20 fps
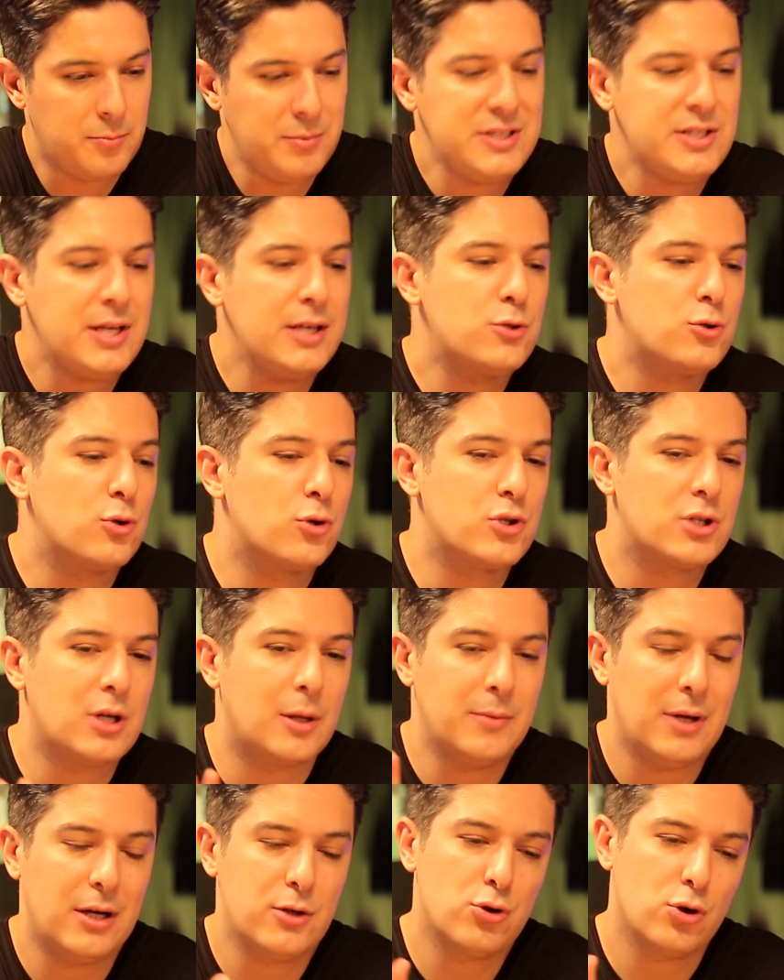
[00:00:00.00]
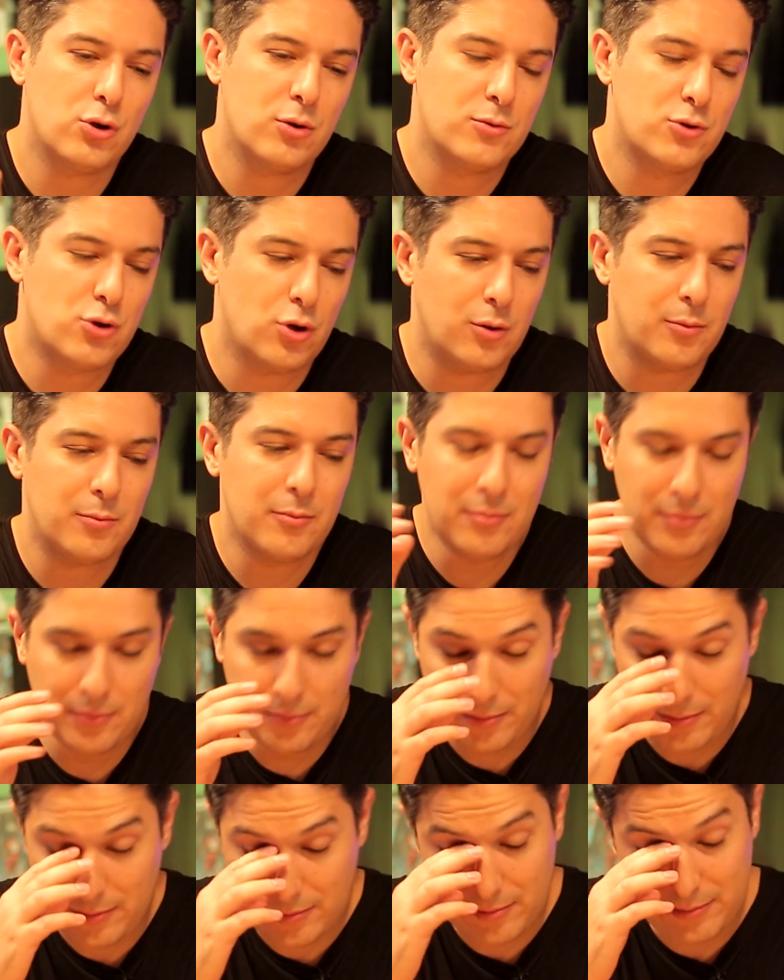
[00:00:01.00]
Bir şey Kabul soracağım. Yani Beklentiler çok
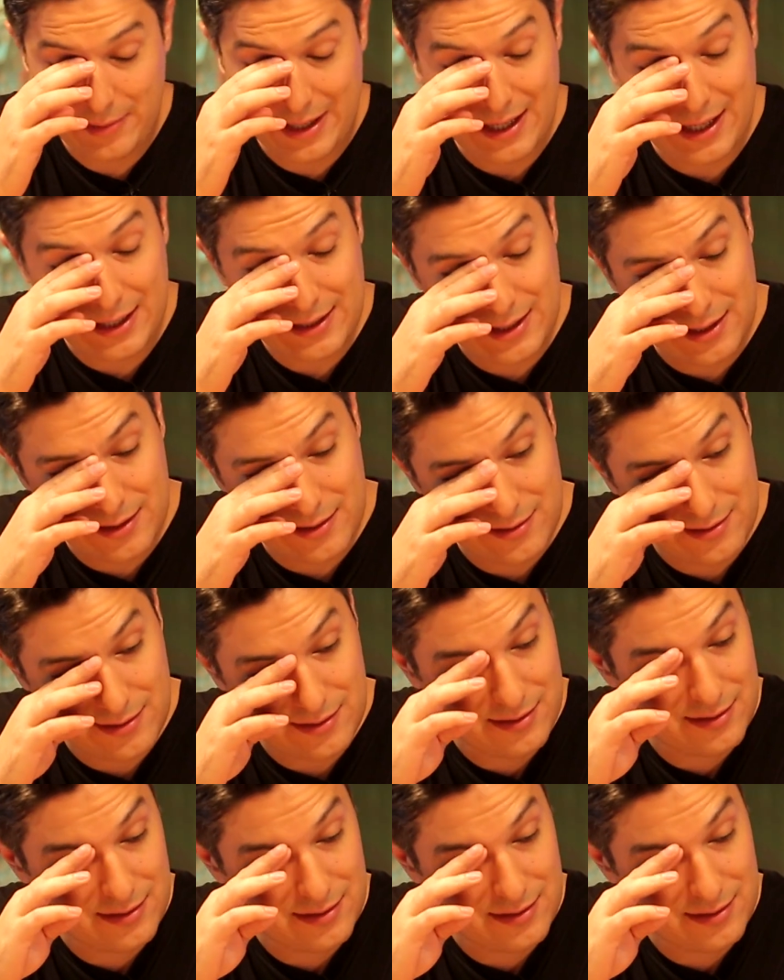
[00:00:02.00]
düşük. merak et- düşük